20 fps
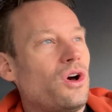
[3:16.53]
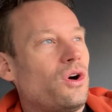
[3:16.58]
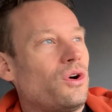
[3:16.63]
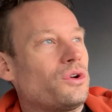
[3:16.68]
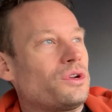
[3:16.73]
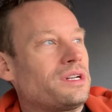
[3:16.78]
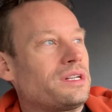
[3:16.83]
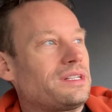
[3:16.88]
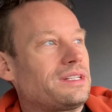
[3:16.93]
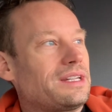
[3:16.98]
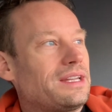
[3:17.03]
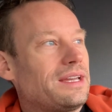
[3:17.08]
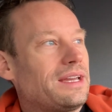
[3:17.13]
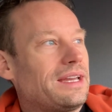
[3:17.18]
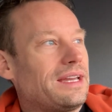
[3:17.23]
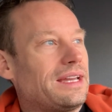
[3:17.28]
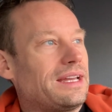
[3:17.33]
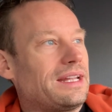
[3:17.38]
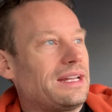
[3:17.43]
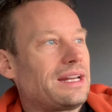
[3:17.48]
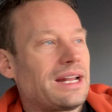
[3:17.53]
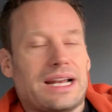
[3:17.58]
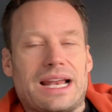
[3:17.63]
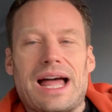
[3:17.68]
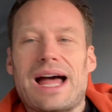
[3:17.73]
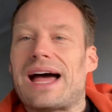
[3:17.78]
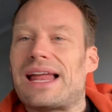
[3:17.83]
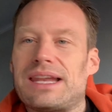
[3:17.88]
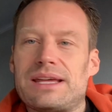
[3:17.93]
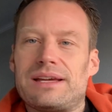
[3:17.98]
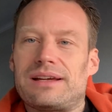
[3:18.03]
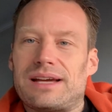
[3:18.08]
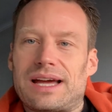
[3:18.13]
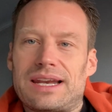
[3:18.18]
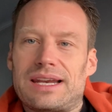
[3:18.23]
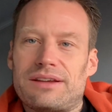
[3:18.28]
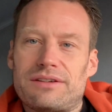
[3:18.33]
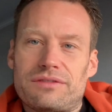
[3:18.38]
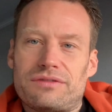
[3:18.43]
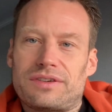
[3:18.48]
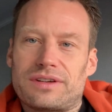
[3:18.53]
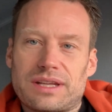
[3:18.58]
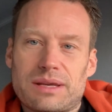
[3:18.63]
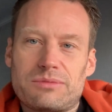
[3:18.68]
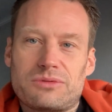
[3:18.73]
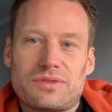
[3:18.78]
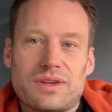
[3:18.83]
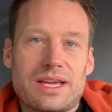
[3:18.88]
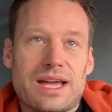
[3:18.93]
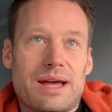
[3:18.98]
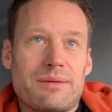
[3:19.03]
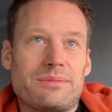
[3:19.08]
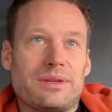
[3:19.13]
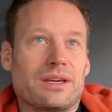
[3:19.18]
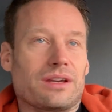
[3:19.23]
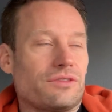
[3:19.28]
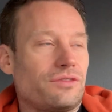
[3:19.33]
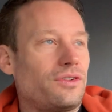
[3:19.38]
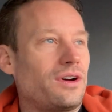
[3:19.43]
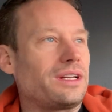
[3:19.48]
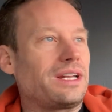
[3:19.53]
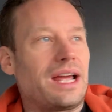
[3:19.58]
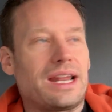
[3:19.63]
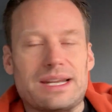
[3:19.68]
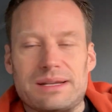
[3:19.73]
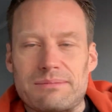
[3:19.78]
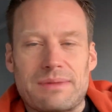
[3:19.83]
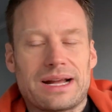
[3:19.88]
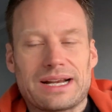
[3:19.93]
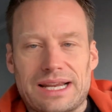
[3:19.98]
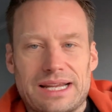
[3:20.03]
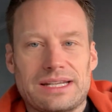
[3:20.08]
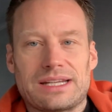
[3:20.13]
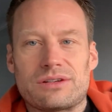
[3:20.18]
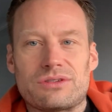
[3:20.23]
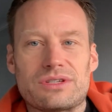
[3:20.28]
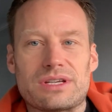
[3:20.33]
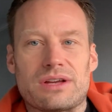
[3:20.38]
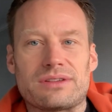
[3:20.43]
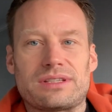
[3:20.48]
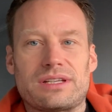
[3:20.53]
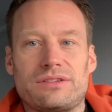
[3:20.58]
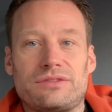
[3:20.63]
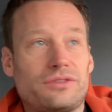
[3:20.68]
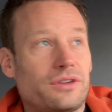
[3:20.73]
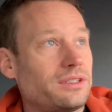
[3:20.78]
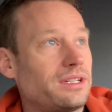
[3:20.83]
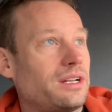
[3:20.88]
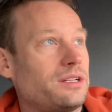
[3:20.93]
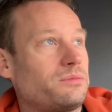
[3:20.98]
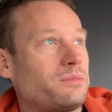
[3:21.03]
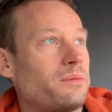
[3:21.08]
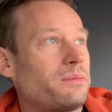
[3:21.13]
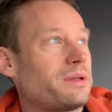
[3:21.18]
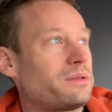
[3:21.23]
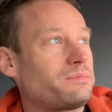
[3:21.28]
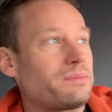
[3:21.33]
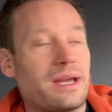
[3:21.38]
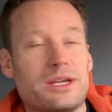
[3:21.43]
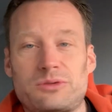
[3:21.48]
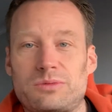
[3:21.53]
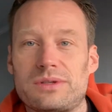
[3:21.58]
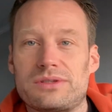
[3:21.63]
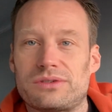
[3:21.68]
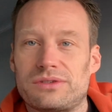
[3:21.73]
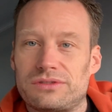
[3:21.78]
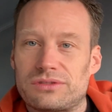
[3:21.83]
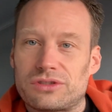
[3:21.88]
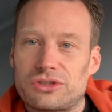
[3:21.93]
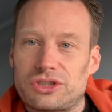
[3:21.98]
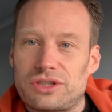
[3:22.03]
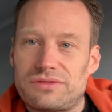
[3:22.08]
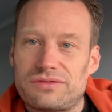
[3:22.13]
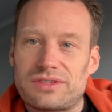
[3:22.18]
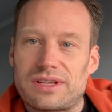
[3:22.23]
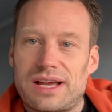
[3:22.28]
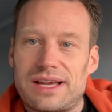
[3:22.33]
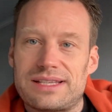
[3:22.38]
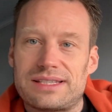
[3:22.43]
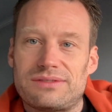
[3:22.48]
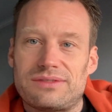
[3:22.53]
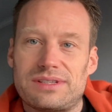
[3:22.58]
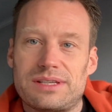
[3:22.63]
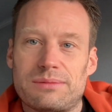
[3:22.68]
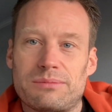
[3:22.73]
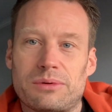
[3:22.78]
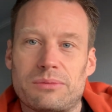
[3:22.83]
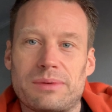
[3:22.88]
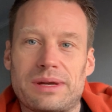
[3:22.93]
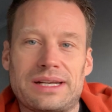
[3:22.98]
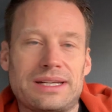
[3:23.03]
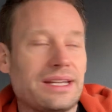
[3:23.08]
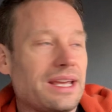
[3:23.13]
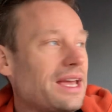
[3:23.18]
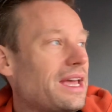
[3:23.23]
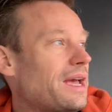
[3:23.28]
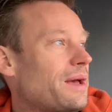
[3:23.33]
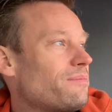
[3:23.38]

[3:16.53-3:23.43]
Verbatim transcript: Und äh, na klar, alle, alle Vertriebswege haben ihre Vorteile. Ein Makler hat natürlich auch seine Vorteile. Ich mache mal ein Beispiel, so unsere Schiffsreise wie im Moment.